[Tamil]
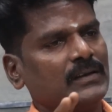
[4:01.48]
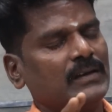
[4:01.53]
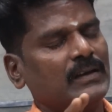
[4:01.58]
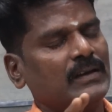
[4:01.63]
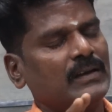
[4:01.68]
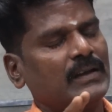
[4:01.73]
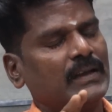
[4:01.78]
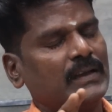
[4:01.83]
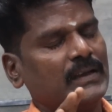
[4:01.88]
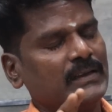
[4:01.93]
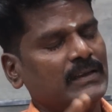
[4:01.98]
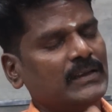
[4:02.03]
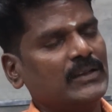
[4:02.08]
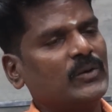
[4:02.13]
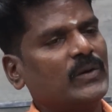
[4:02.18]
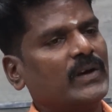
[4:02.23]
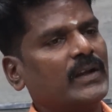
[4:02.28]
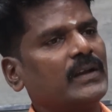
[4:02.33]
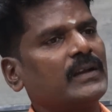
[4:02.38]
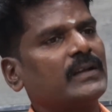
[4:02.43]
இல்லை அதாவது
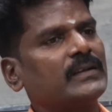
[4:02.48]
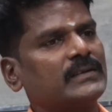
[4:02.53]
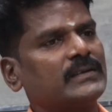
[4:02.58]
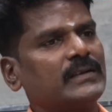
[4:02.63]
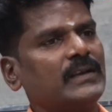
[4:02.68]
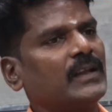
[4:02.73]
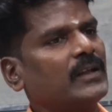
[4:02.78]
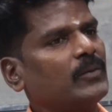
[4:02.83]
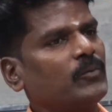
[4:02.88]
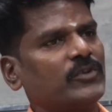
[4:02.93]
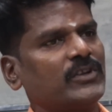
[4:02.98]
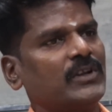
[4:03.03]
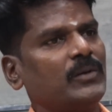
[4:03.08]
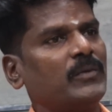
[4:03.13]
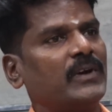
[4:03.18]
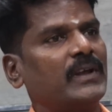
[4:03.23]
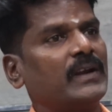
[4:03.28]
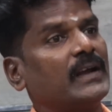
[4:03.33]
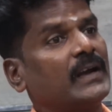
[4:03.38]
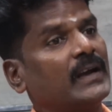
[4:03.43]
இந்துவாரு கிறிஸ்டினார் முஸ்லீமாரு